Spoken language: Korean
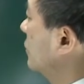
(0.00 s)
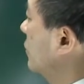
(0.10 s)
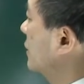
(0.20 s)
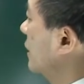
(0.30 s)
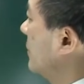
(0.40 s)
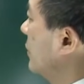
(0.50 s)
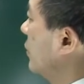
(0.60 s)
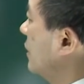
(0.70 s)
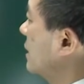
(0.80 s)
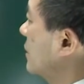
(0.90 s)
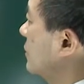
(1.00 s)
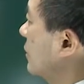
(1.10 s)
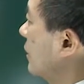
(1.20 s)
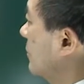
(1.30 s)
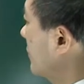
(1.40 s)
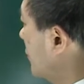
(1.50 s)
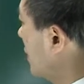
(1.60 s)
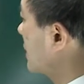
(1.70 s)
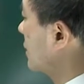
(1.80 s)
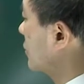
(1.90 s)
통지가 필요하지 않은
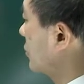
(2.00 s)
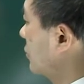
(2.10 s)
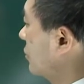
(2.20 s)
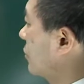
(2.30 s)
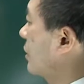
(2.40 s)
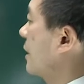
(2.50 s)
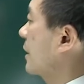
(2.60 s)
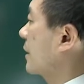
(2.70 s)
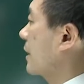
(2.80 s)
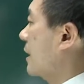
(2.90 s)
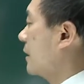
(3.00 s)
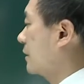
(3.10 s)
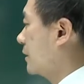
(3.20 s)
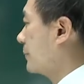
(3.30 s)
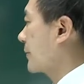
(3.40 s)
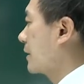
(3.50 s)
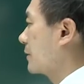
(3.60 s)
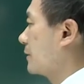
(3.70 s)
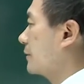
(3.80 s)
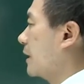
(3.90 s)
필요하지 않은 경우 계약은
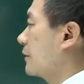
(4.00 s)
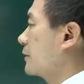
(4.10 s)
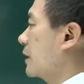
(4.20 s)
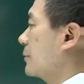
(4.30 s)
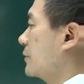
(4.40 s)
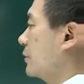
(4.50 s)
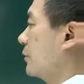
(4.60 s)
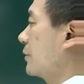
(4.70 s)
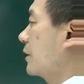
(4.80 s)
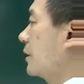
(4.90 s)
승낙 의사표시로